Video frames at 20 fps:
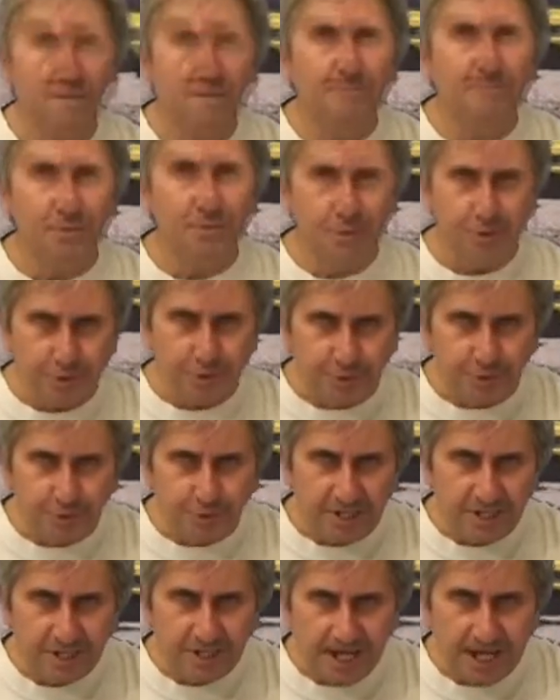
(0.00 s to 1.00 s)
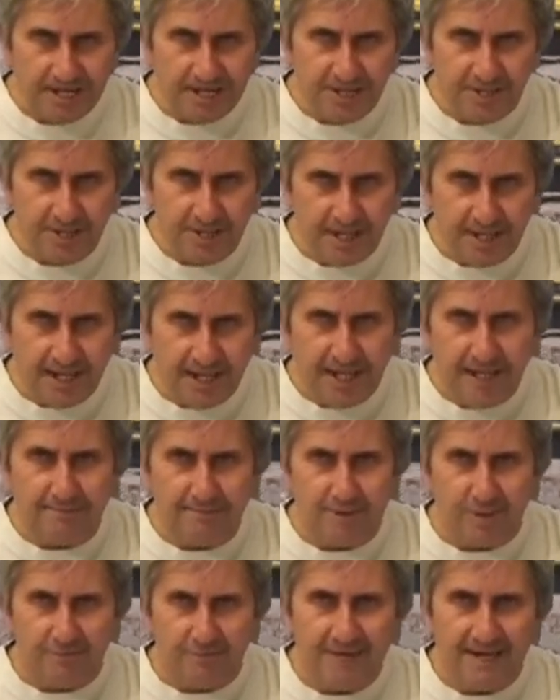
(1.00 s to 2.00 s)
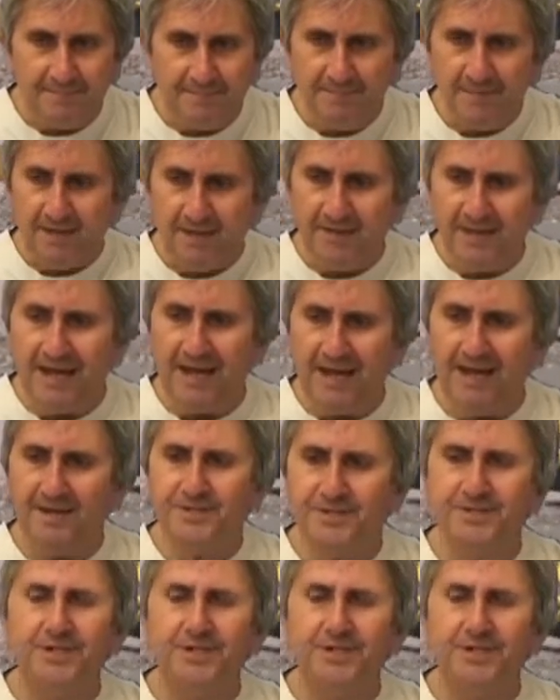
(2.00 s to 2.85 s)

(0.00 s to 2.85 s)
In più Suzuki Challenge è la prova della